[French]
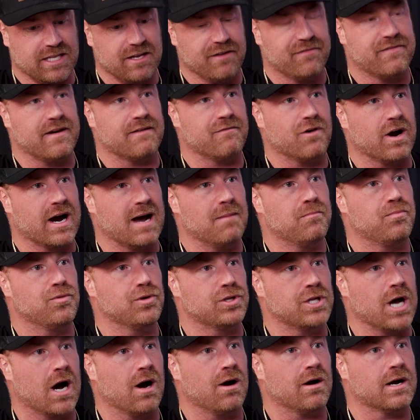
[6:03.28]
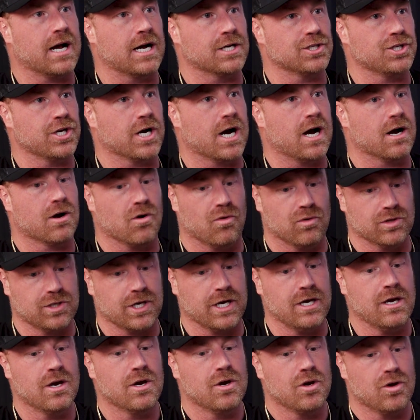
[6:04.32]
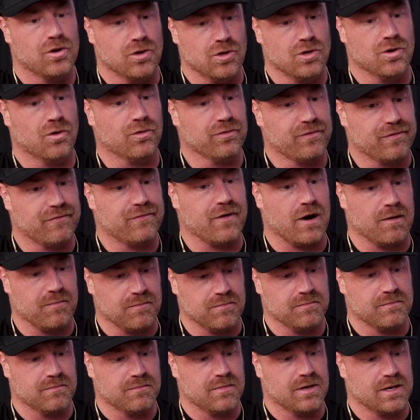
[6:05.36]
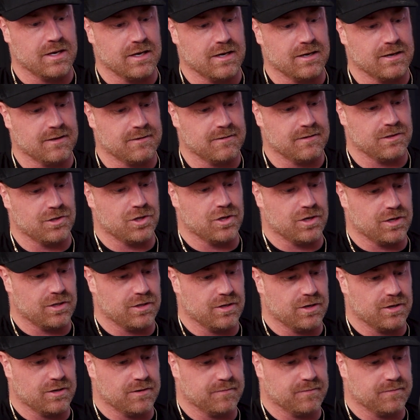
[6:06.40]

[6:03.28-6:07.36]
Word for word: été favorable plus tard quand j'ai rencontré une autre forme de,